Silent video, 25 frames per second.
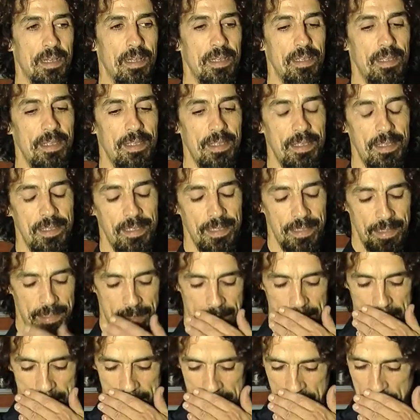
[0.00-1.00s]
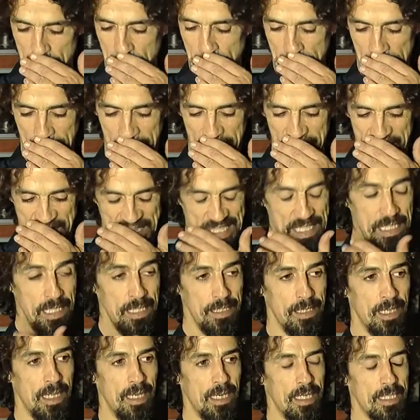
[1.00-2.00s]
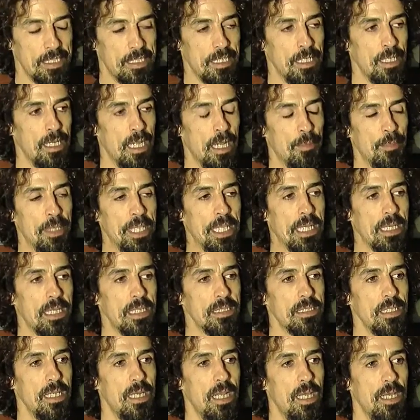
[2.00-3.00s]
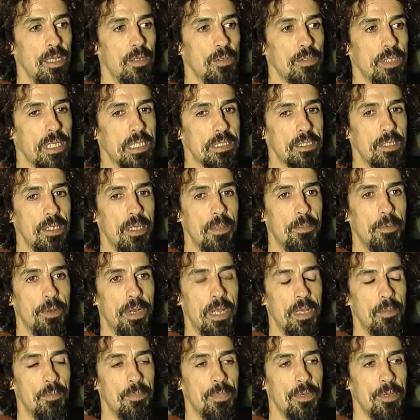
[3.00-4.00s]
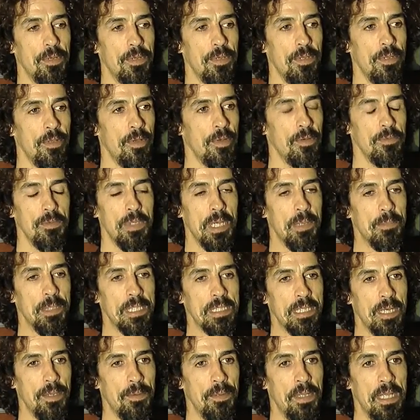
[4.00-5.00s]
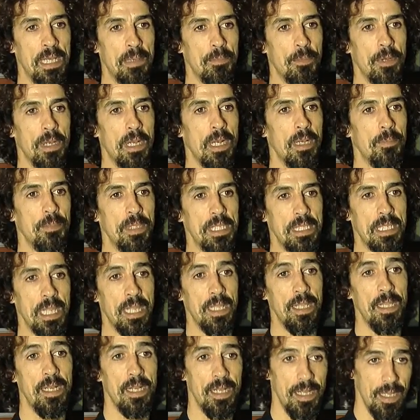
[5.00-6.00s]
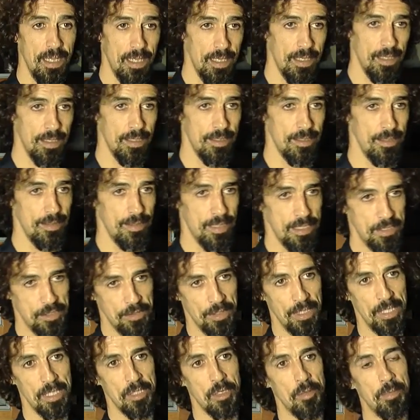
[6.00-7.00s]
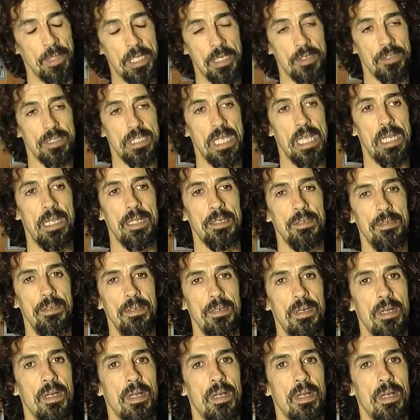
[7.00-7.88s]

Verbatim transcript: Y, pero sí, a medida que haces las ilustraciones, por ejemplo, yo nunca me atrevía a ponerle pintaderas, de hecho en el cómic no salen, ¿no?